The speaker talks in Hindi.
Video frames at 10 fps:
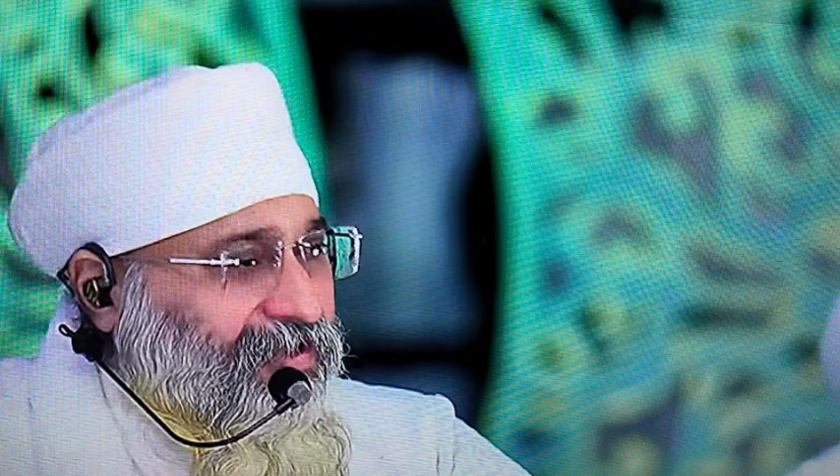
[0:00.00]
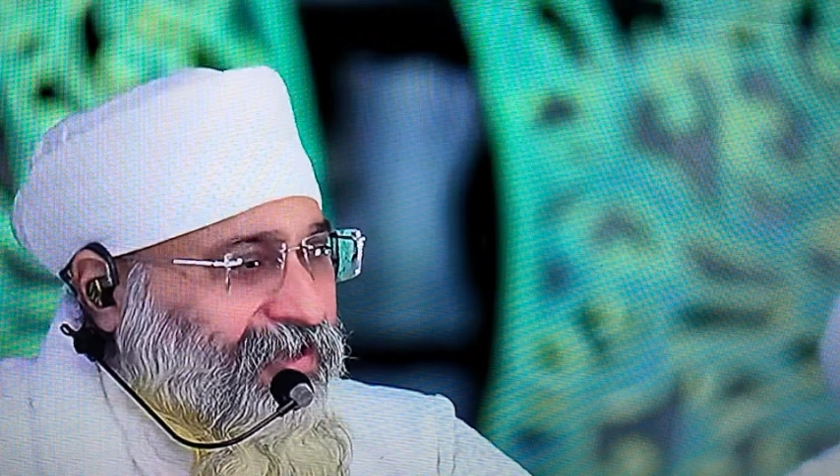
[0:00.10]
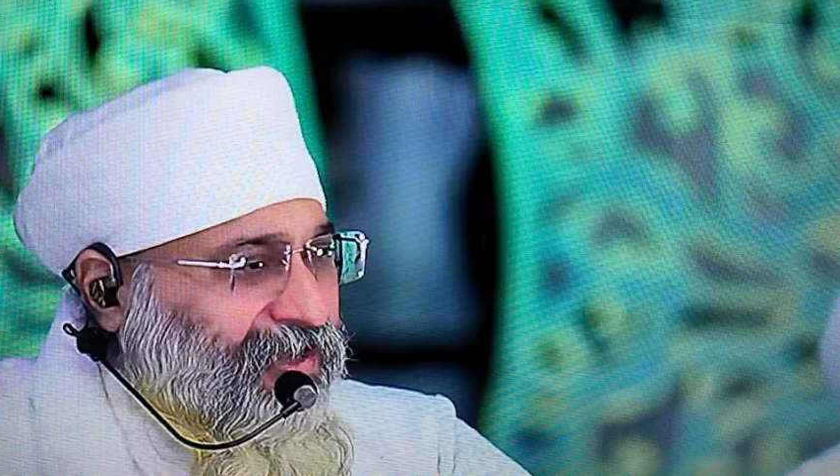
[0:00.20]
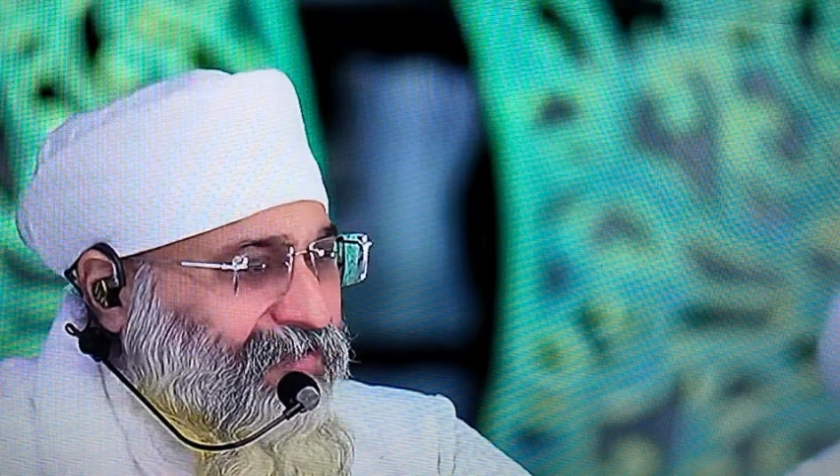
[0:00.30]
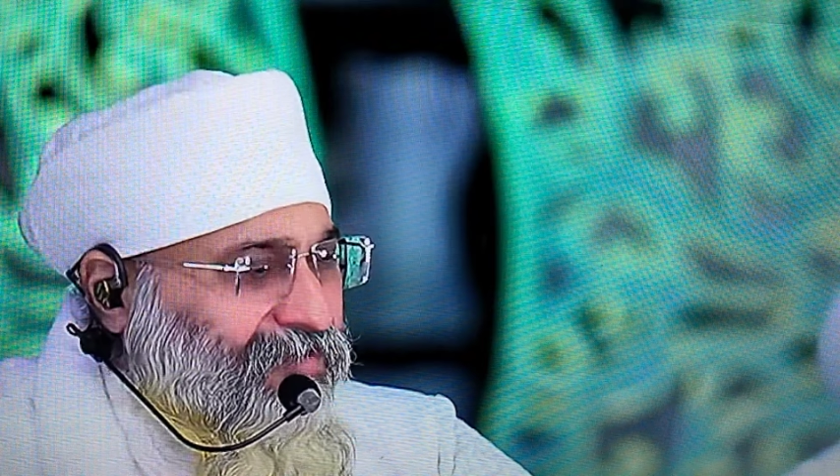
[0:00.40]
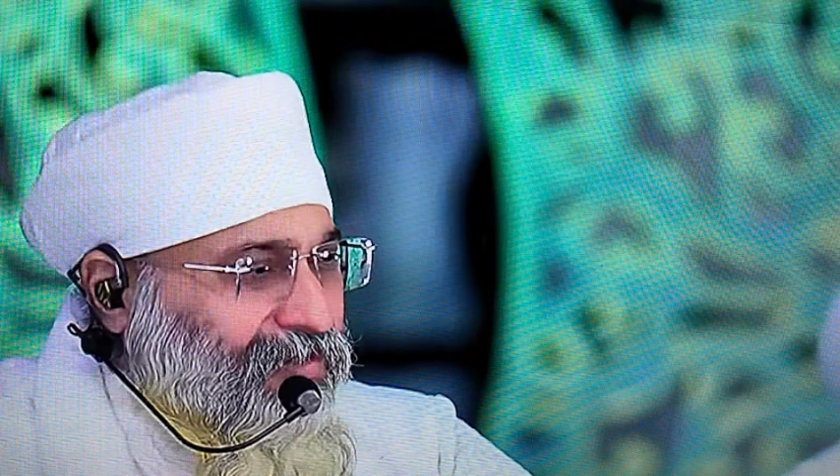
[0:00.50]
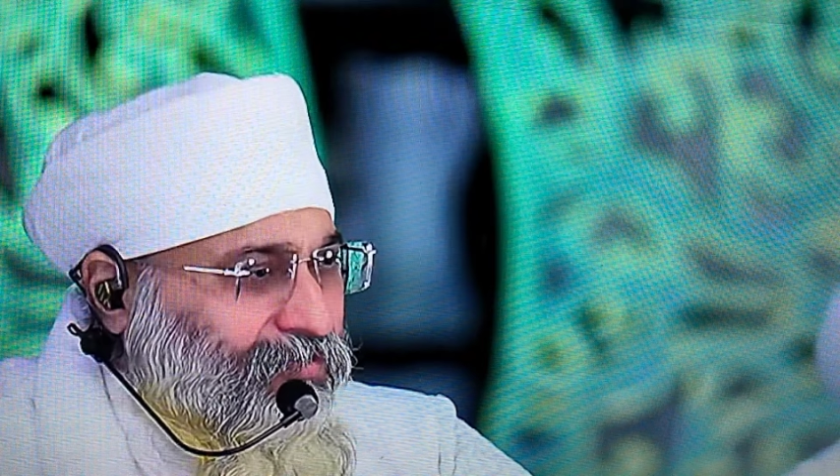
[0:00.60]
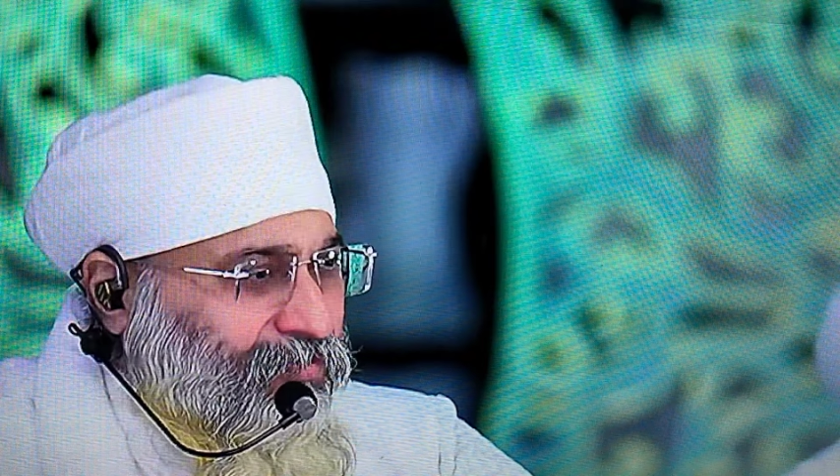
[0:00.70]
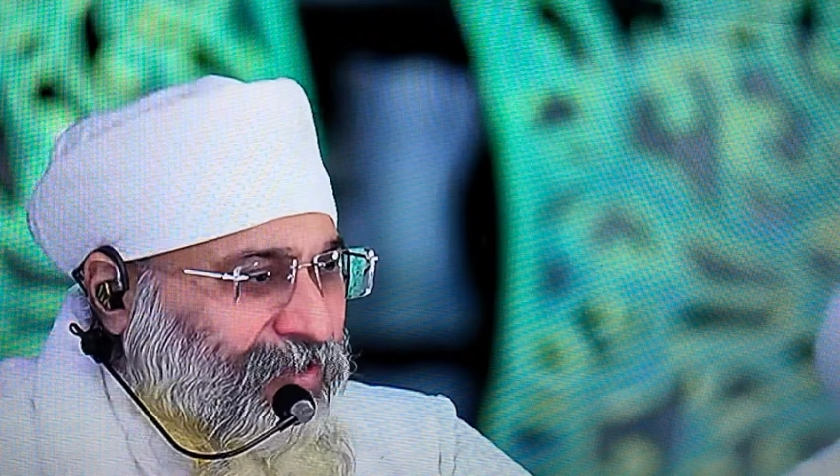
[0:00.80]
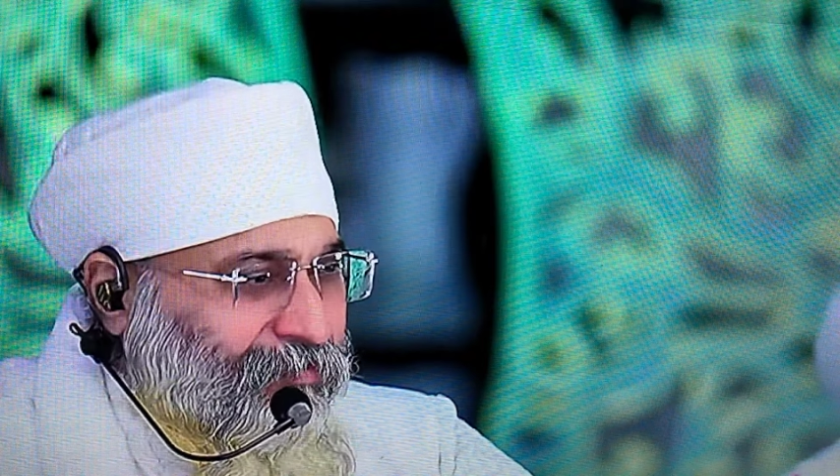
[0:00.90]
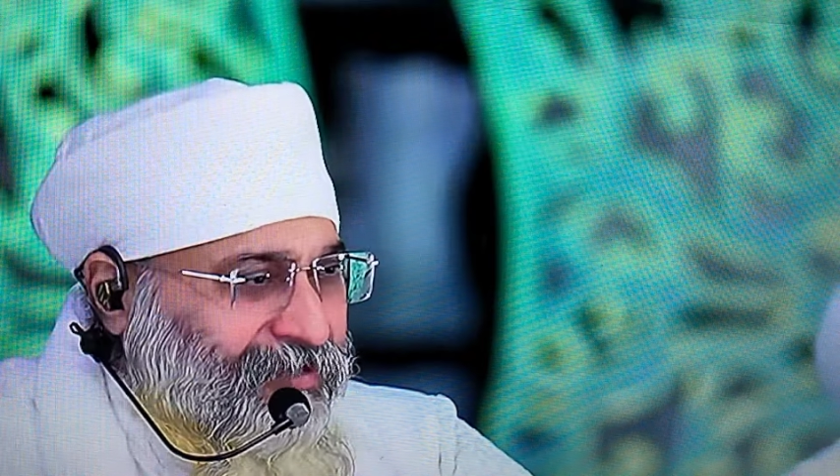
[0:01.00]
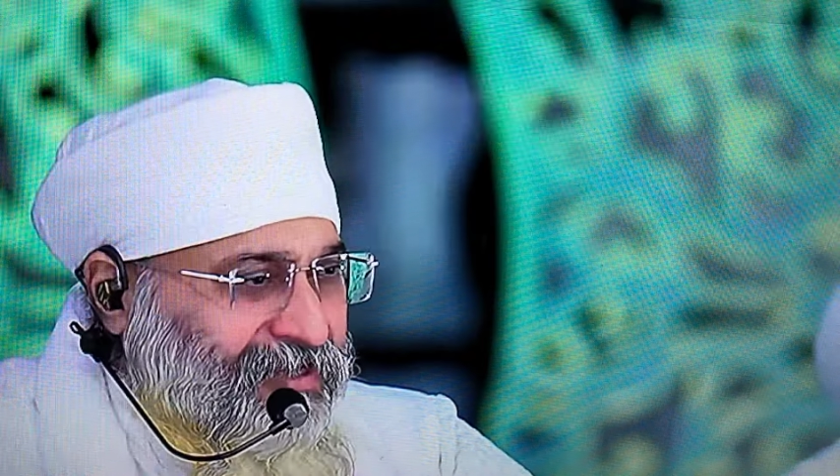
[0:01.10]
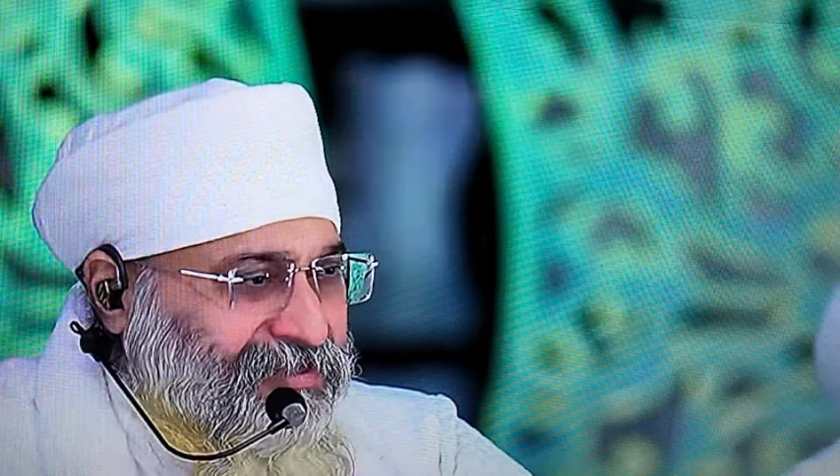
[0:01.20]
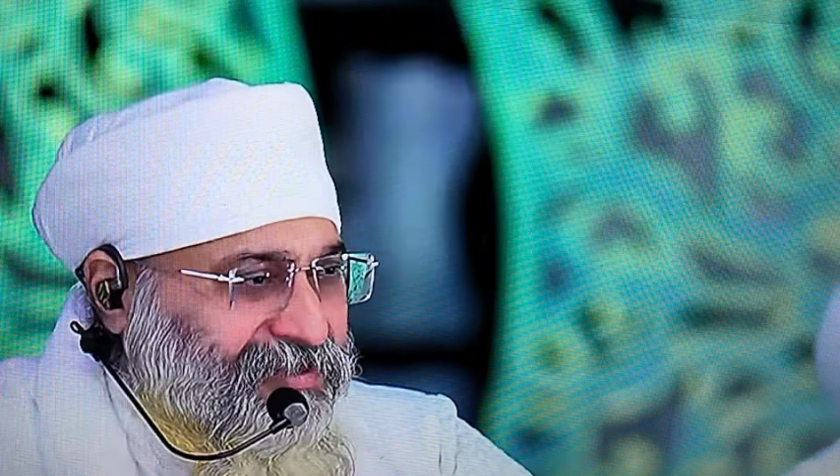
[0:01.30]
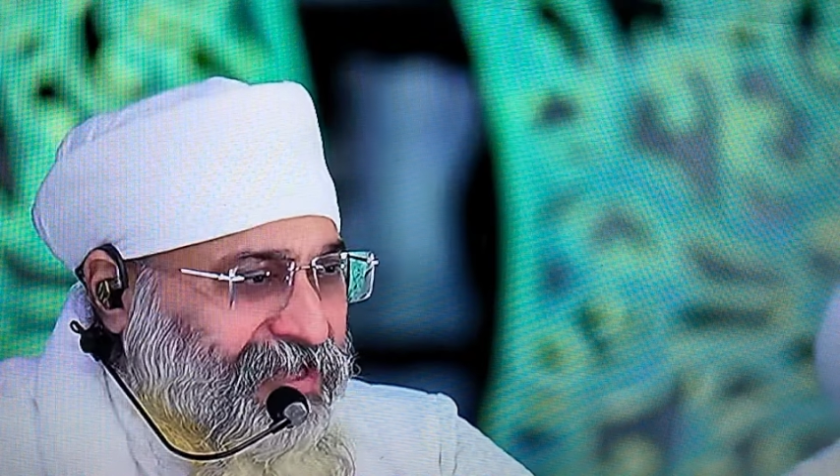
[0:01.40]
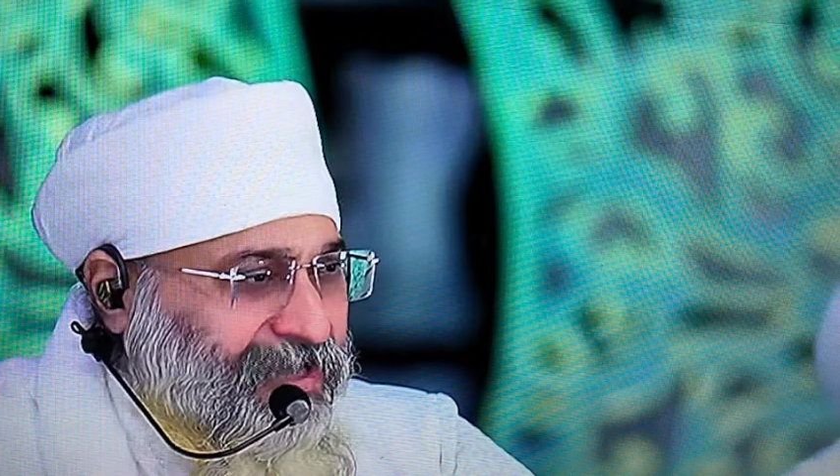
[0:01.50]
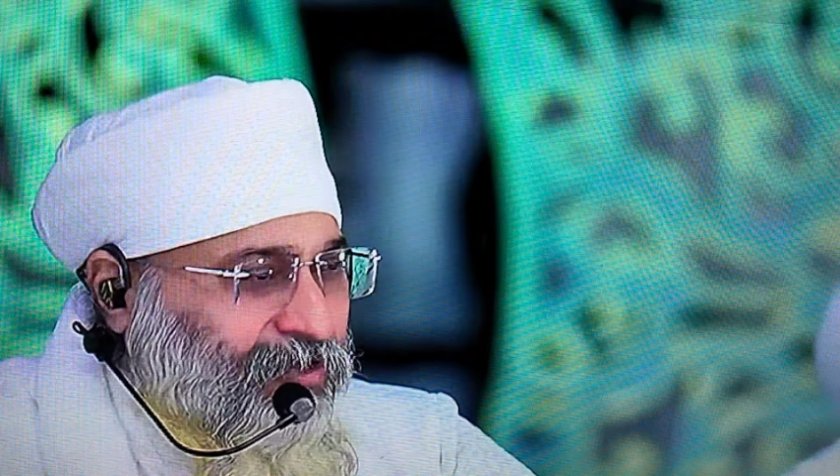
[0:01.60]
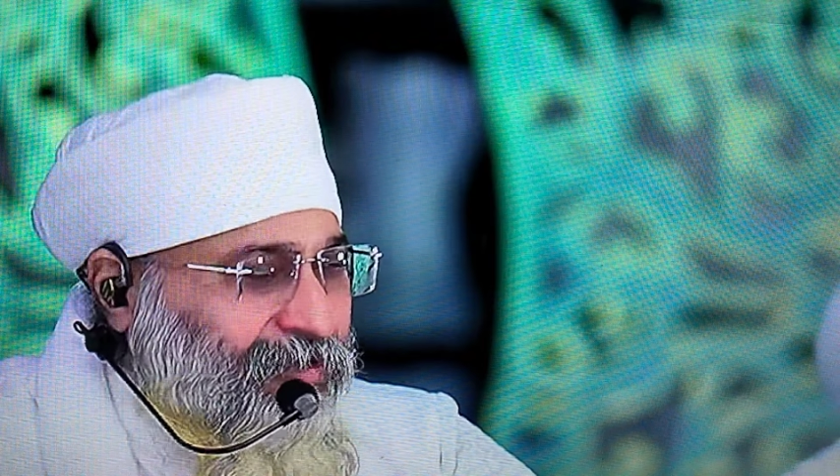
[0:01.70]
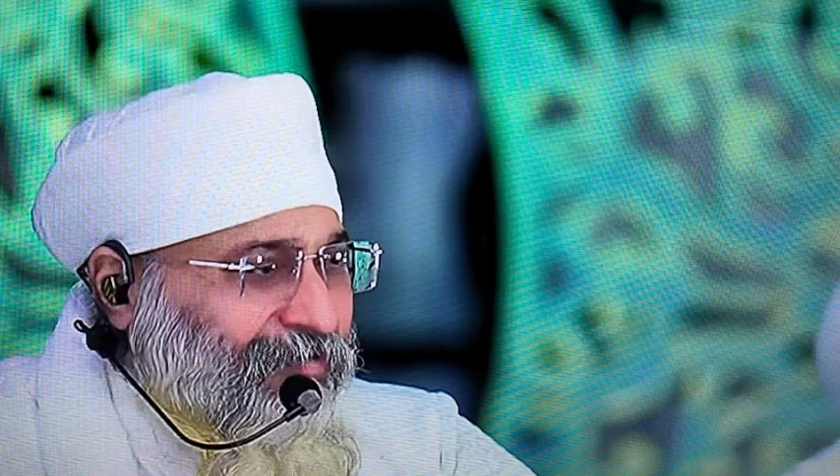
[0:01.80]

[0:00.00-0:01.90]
केवल वो अपनी देही को ही